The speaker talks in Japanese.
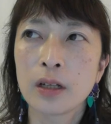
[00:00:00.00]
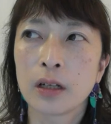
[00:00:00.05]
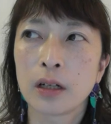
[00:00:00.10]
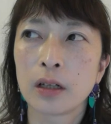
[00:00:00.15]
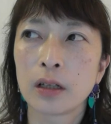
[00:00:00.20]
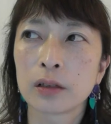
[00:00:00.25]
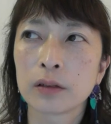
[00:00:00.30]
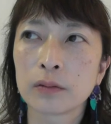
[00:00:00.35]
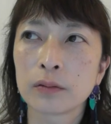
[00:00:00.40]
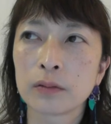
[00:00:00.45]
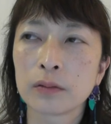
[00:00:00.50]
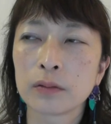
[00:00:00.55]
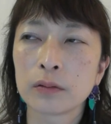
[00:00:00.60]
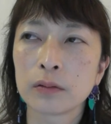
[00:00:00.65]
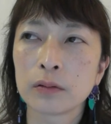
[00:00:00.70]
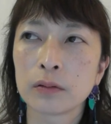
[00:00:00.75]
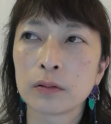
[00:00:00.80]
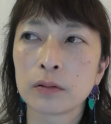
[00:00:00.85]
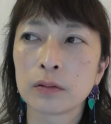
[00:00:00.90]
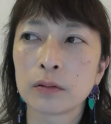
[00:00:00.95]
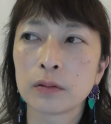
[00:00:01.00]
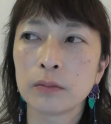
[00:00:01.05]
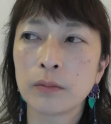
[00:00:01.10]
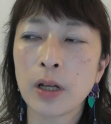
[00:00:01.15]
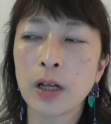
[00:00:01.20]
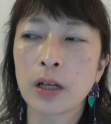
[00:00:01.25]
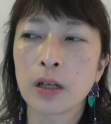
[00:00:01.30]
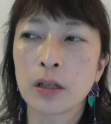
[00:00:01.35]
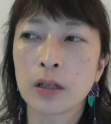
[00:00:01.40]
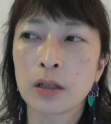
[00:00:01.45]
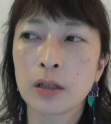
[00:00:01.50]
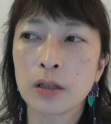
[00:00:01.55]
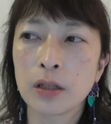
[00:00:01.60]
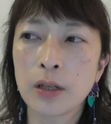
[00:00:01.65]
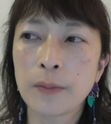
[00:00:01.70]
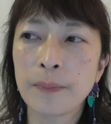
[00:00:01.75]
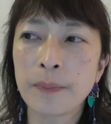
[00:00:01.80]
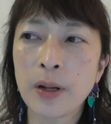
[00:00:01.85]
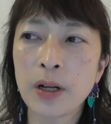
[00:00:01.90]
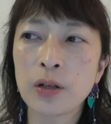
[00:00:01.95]
あのまあ
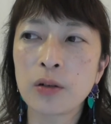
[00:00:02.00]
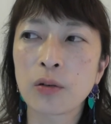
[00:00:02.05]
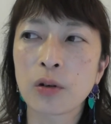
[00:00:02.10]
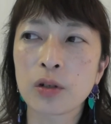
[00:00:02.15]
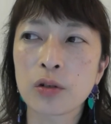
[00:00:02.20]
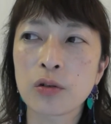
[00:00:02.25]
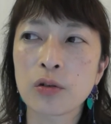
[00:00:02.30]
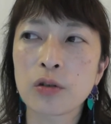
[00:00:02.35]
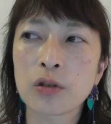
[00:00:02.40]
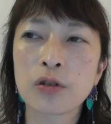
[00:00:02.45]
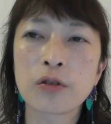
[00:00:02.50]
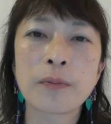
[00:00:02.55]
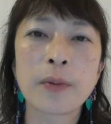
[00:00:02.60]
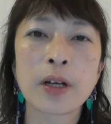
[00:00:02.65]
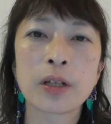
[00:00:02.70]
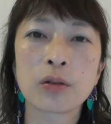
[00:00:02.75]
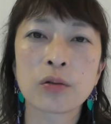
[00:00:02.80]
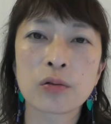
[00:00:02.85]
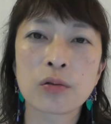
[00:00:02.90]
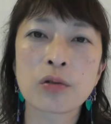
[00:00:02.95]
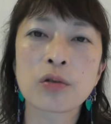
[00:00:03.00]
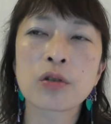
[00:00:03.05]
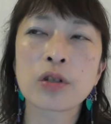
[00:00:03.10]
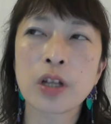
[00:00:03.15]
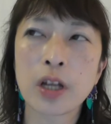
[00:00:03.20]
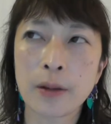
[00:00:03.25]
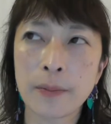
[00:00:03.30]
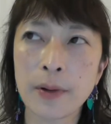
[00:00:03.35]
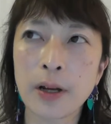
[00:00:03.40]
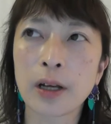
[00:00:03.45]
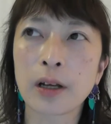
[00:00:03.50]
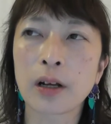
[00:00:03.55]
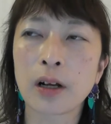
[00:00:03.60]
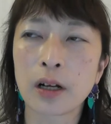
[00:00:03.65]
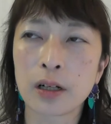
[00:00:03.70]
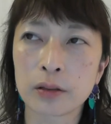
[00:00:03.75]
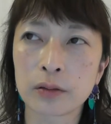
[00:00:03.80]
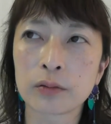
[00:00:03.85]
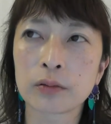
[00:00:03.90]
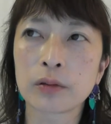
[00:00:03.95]
一般論が通じる場合と通じない場合が
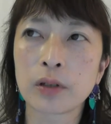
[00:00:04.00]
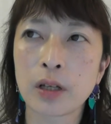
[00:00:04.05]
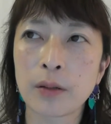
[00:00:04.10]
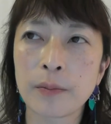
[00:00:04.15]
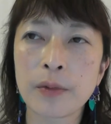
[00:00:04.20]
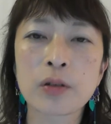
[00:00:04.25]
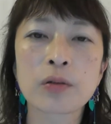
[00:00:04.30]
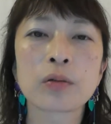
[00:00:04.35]
あるので、まあ、